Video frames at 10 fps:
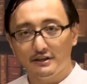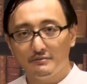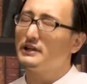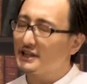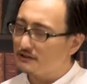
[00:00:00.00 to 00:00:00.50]

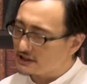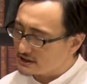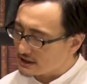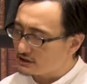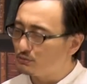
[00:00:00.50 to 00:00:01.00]

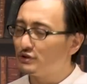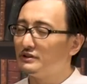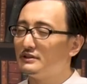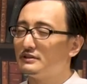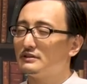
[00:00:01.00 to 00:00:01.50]
私たち
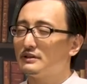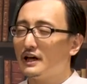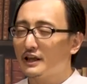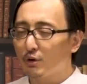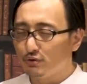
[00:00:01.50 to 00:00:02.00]
も
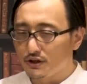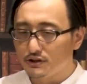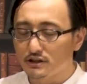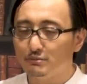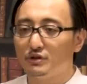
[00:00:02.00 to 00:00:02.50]
書き込んでいる
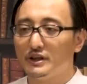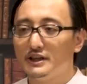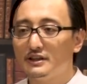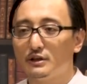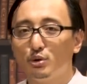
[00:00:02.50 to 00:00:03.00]
人たちも一
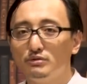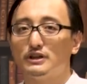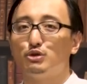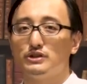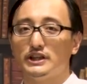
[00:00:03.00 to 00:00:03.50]
体どんな
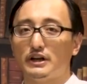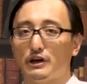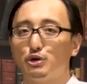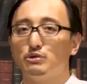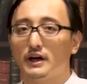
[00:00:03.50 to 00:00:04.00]
存在なの
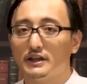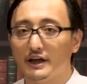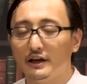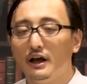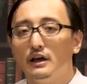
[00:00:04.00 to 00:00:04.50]
かよくわからない。